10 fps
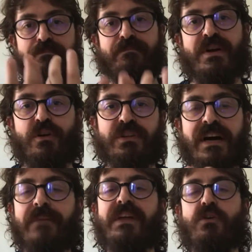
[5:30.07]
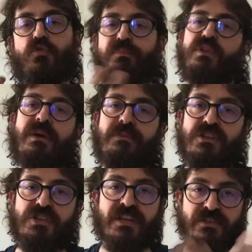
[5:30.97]
però da, da, gruppo di
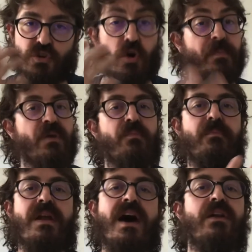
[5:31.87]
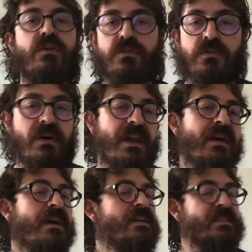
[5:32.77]
amici che scopre un brano, non di quelle
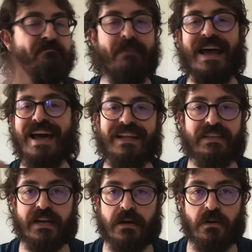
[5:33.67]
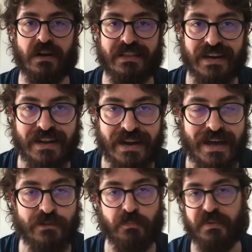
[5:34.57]
sparate a cannone dalle
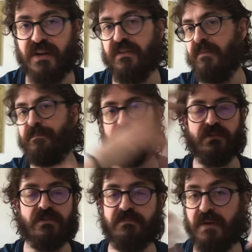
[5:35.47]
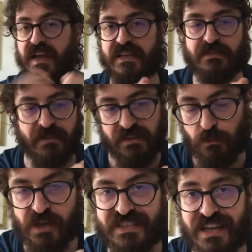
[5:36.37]
radio piene di product
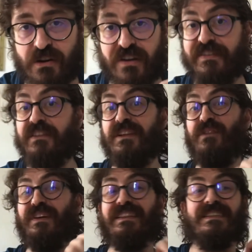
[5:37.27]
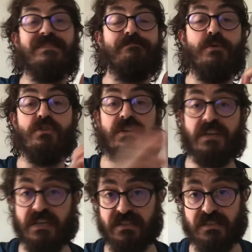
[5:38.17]
placement, quest'anno l'ha fatta, l'ha fatta
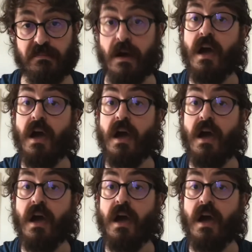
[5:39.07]
sporchissima,